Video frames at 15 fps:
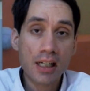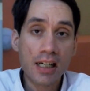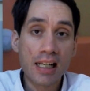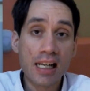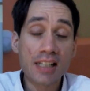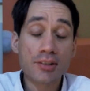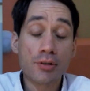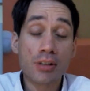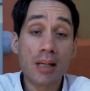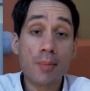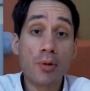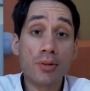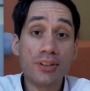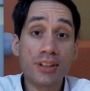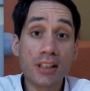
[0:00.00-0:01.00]
a la señora
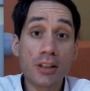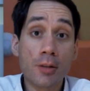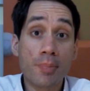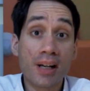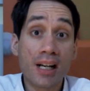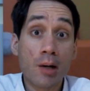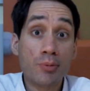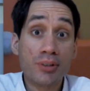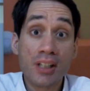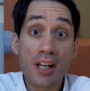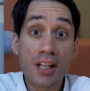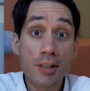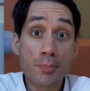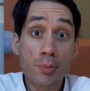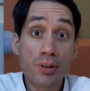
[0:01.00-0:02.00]
Montero para
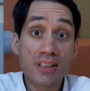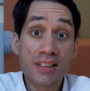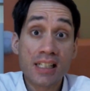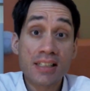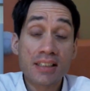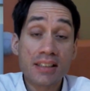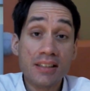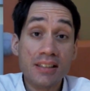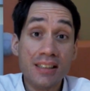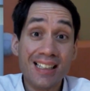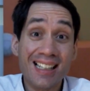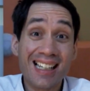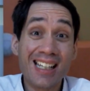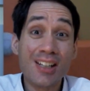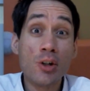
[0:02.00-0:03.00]
obtener respuestas,
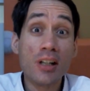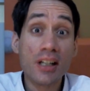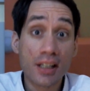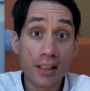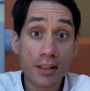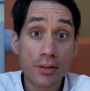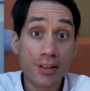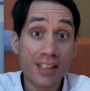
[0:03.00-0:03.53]
diré que no le creo.